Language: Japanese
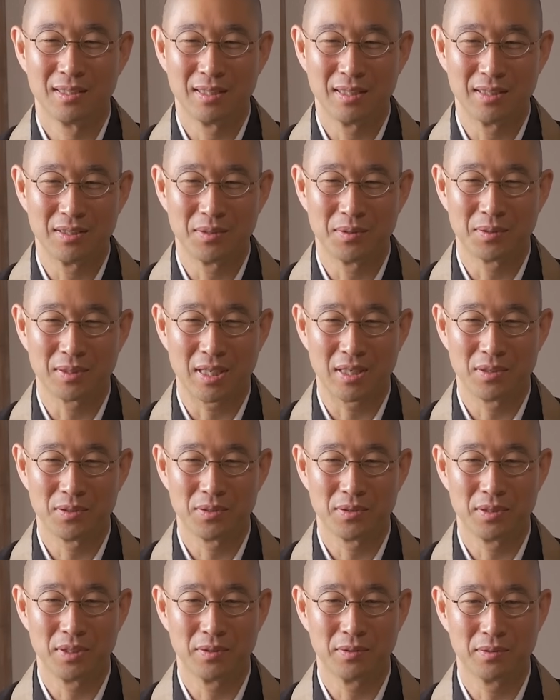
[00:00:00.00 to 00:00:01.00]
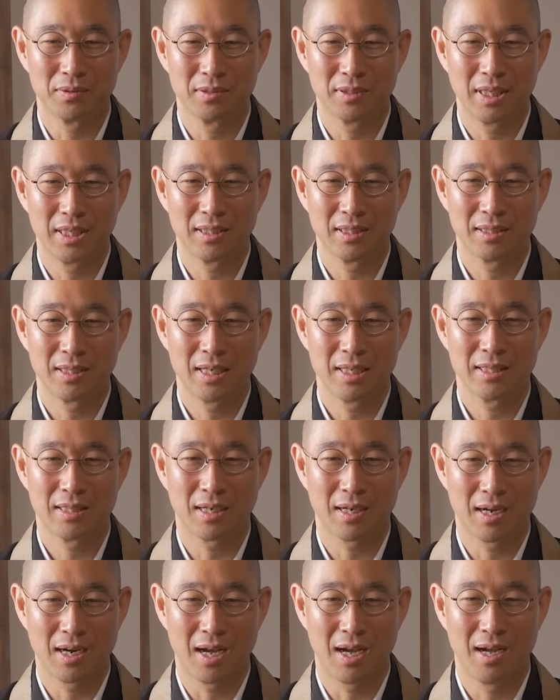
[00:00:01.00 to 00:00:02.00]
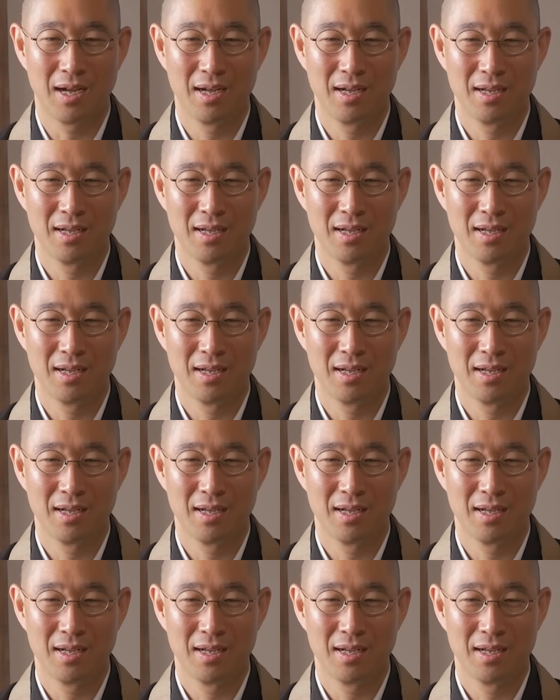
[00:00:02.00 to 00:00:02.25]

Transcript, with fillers: あの彼女に振っていただいたから